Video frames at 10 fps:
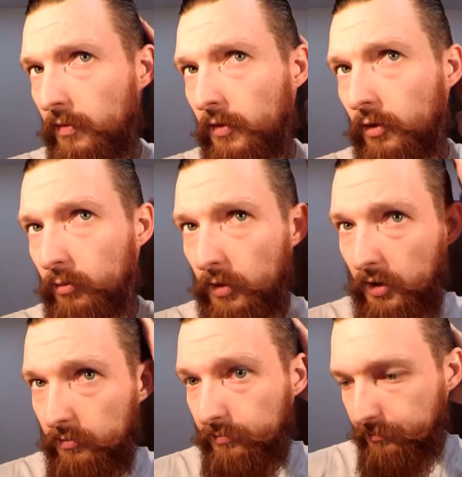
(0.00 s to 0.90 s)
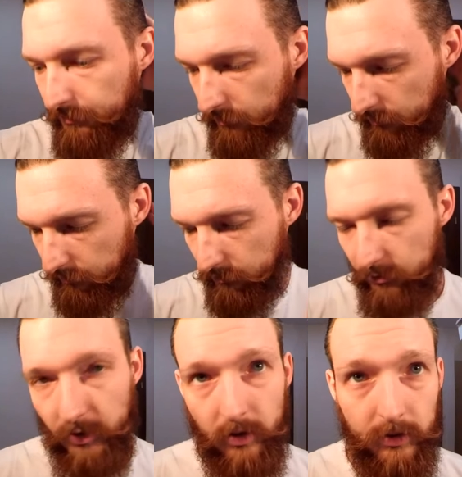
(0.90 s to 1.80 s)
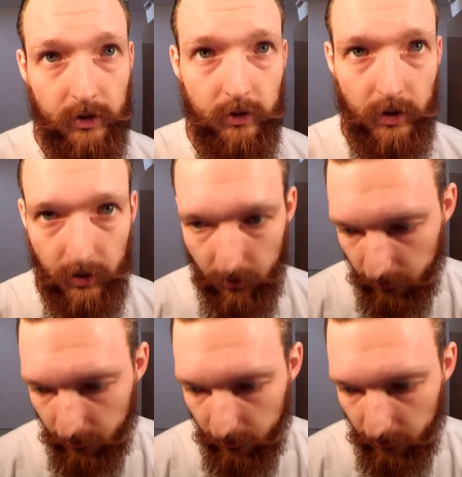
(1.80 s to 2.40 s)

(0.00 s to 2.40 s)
Dobra. Wygląda to tak?